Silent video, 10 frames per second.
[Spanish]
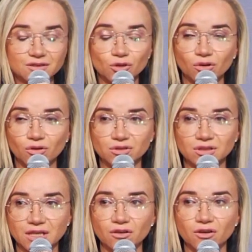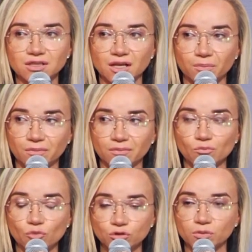yo tiendo a ser
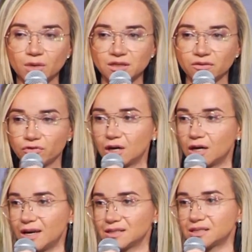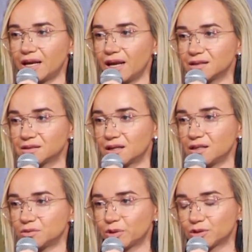mucho más enfocada en las tareas que
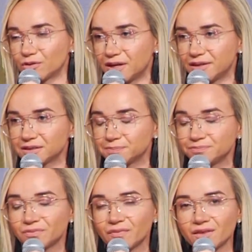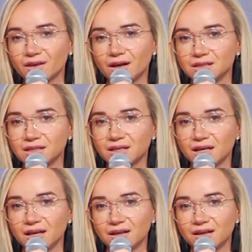en las personas Así
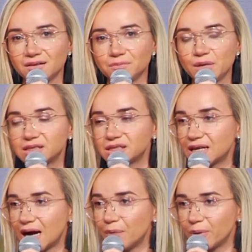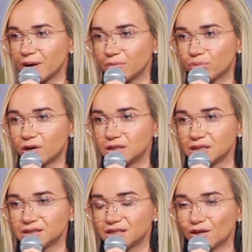que mi escape, por
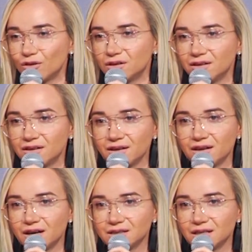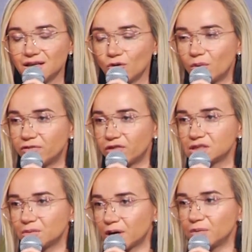así decirlo, lo más
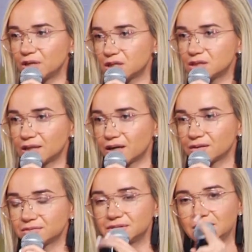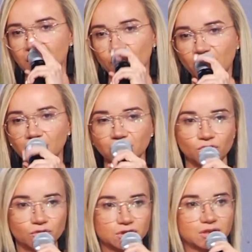fácil para mí es estar
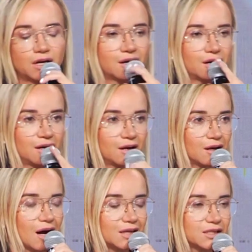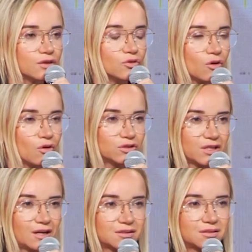trabajando, o estar haciendo
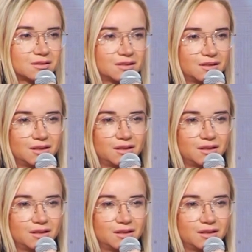cosas.